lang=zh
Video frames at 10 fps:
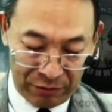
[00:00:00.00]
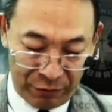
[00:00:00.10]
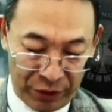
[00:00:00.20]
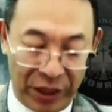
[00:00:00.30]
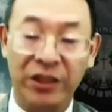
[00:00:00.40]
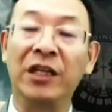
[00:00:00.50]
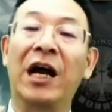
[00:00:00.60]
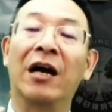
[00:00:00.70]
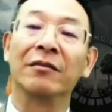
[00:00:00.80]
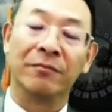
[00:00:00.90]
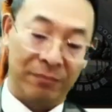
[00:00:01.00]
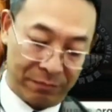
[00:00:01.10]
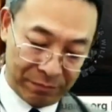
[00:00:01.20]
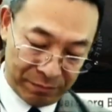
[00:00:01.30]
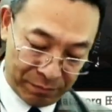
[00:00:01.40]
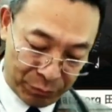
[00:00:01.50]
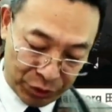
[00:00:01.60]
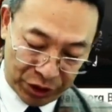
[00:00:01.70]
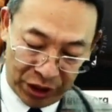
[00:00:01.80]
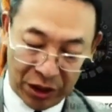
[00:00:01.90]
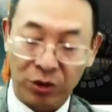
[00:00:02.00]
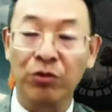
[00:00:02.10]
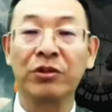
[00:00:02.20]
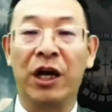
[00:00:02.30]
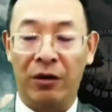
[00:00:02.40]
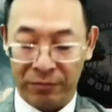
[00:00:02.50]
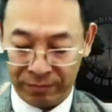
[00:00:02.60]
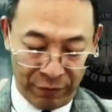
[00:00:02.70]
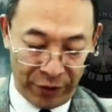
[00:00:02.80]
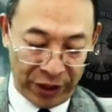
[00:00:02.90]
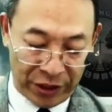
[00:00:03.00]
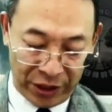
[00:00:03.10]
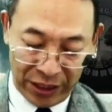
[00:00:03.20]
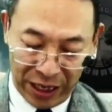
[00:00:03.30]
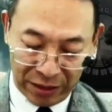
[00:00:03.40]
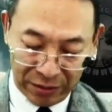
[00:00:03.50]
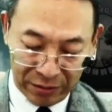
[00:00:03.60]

福音的信仰不是一个宗教，福音的信仰